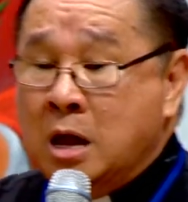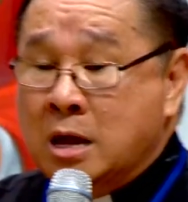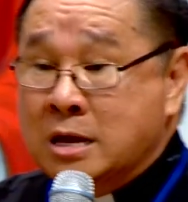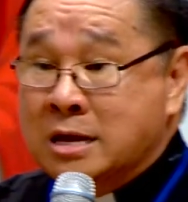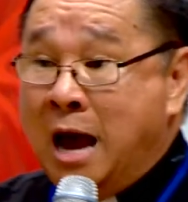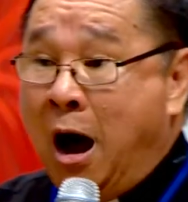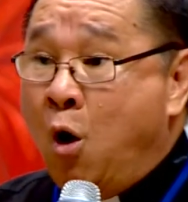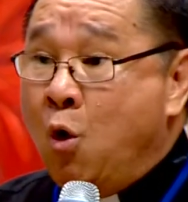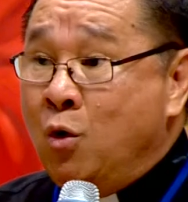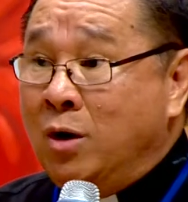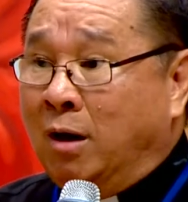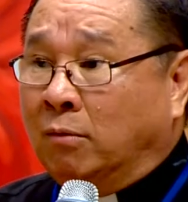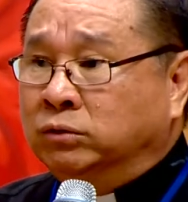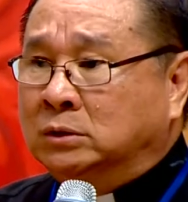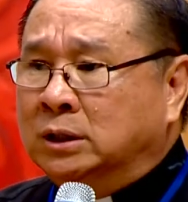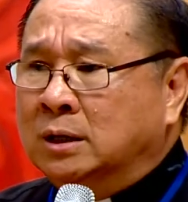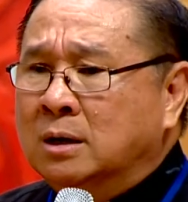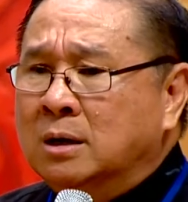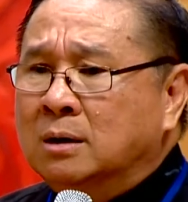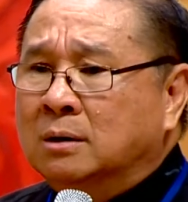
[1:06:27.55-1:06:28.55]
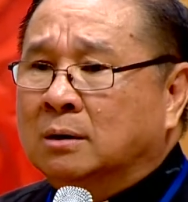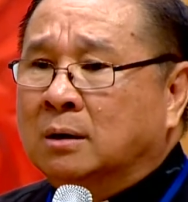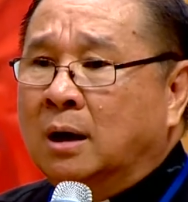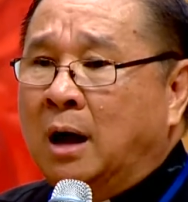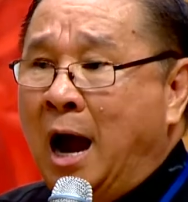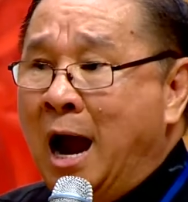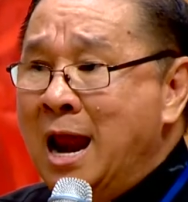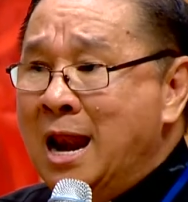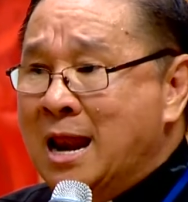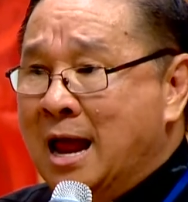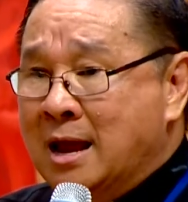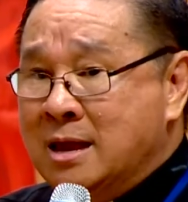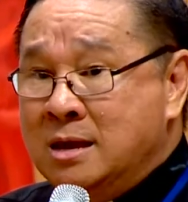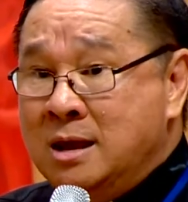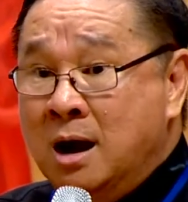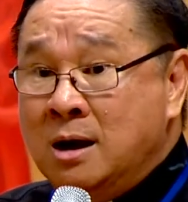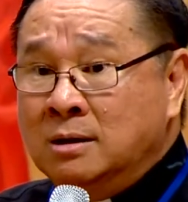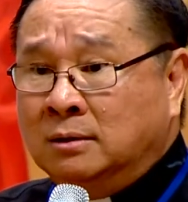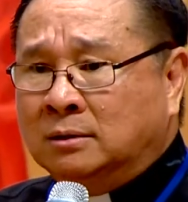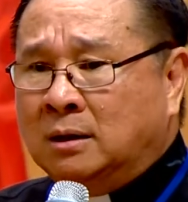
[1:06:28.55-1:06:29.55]
Giàu lòng thương hay là
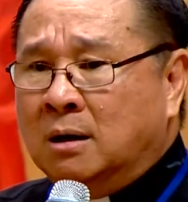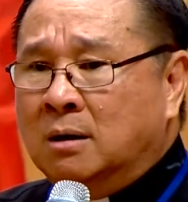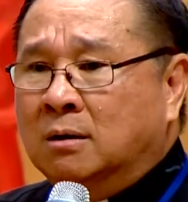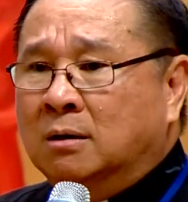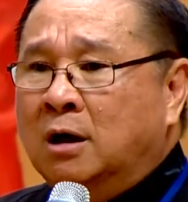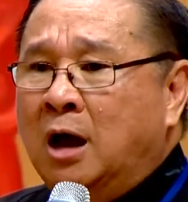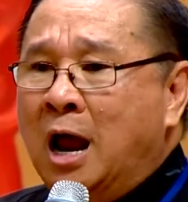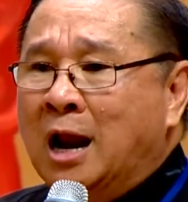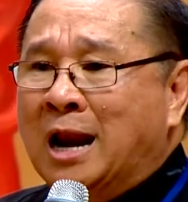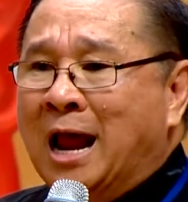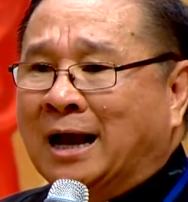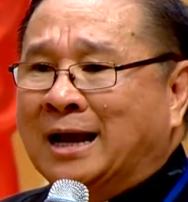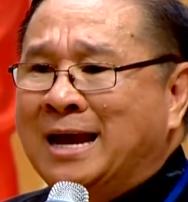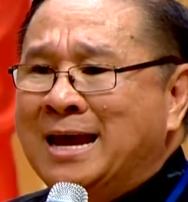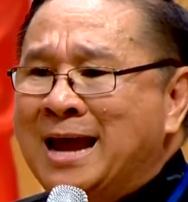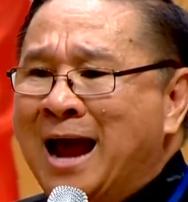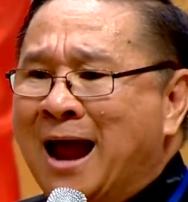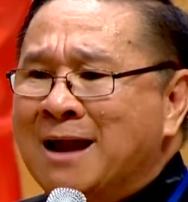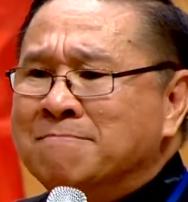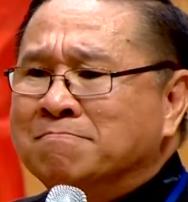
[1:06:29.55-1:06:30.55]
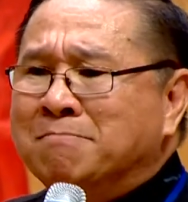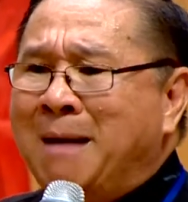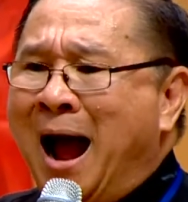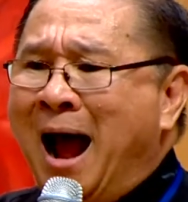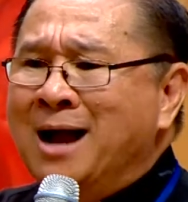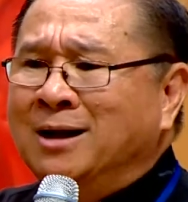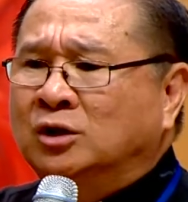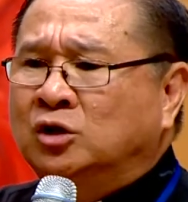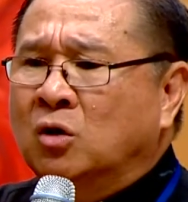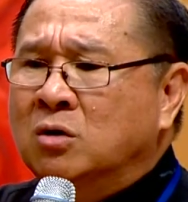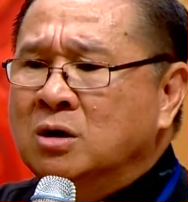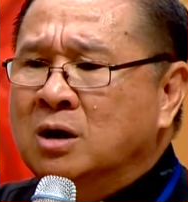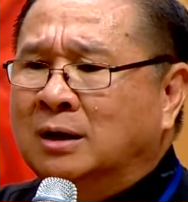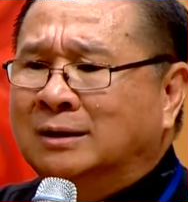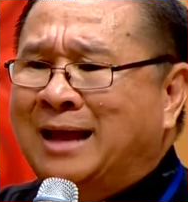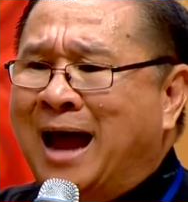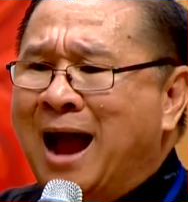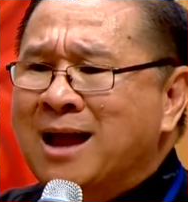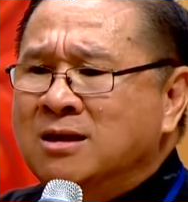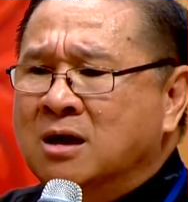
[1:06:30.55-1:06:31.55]
nhân từ là khi anh ban cho người
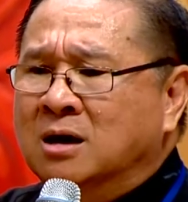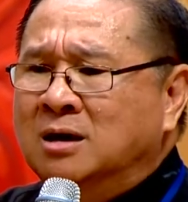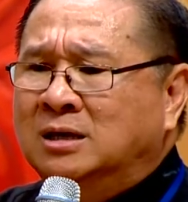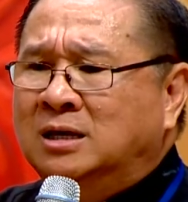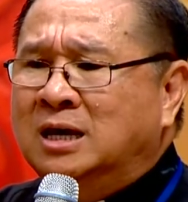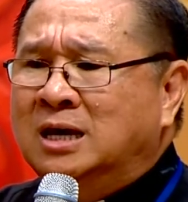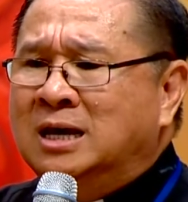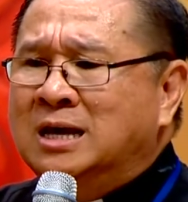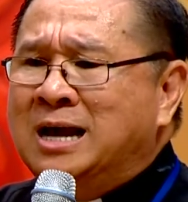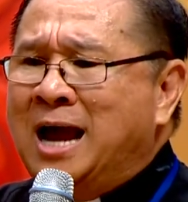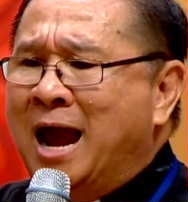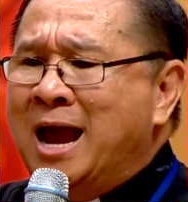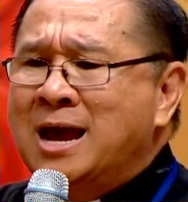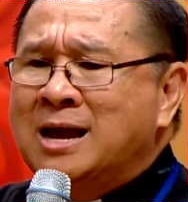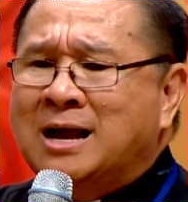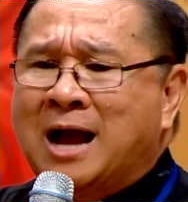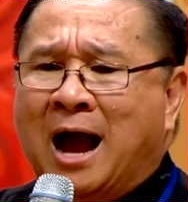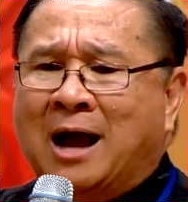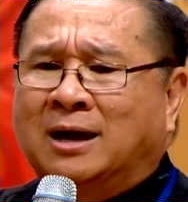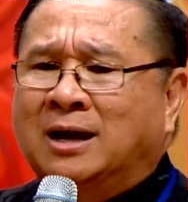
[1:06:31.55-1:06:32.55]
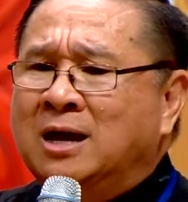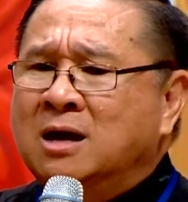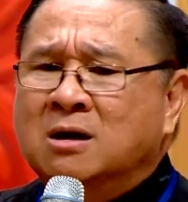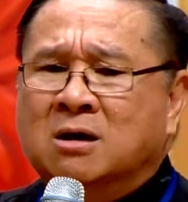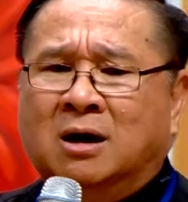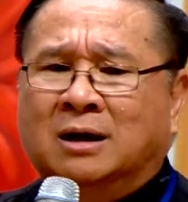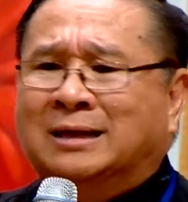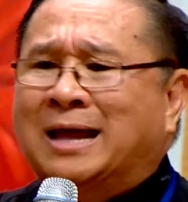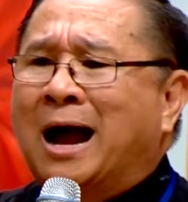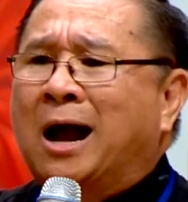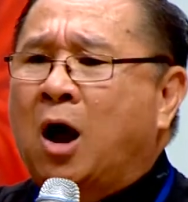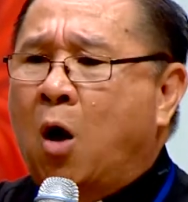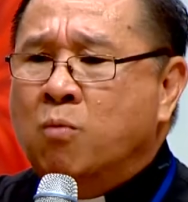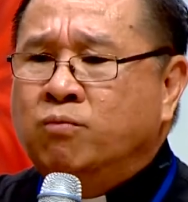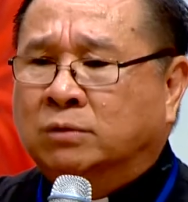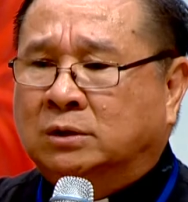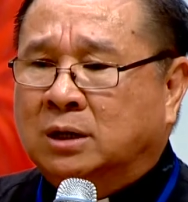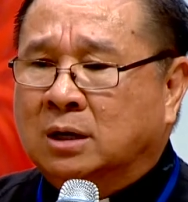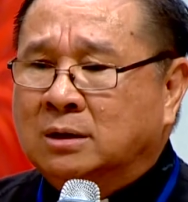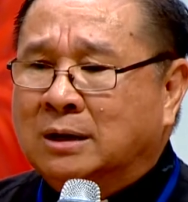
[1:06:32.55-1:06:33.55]
ta những gì ngay cả khi người ta
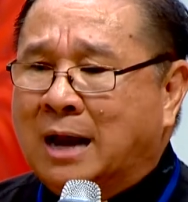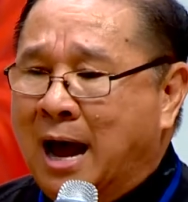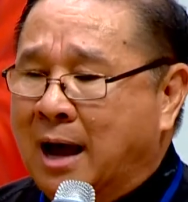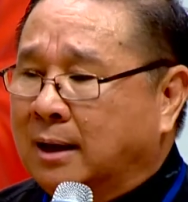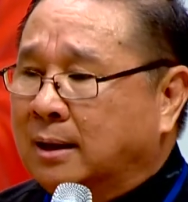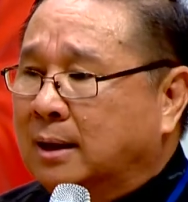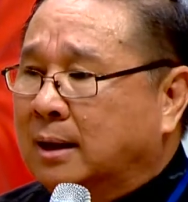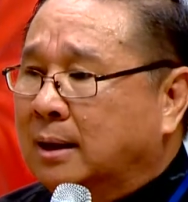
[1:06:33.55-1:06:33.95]
không xứng đáng.